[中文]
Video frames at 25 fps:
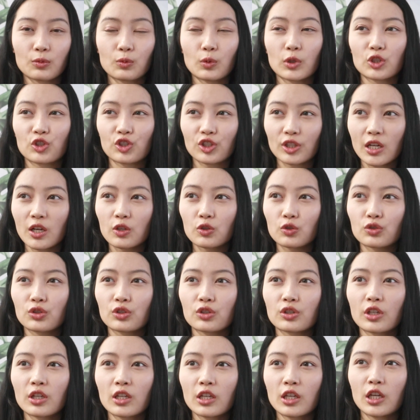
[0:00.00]
我知道就
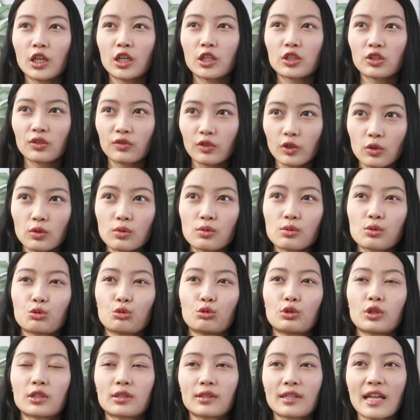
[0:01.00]
是这份工
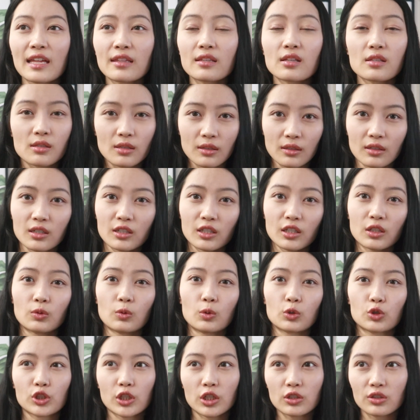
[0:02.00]
作担的责任，
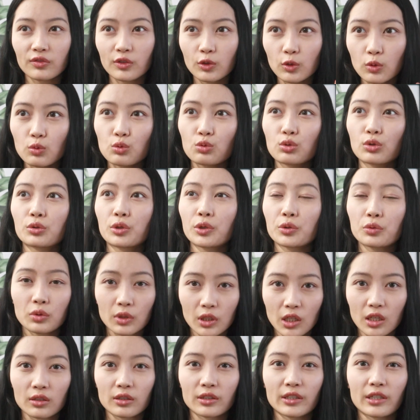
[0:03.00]
我知道这份工作会遇
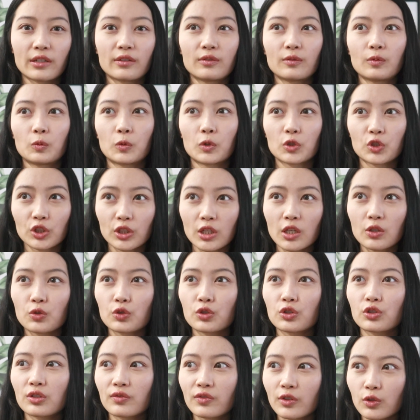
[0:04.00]
到的人，我知道就
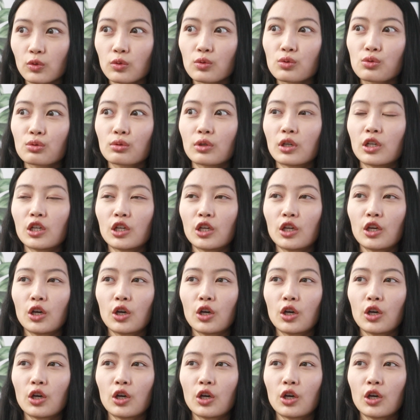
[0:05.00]
是这份工作。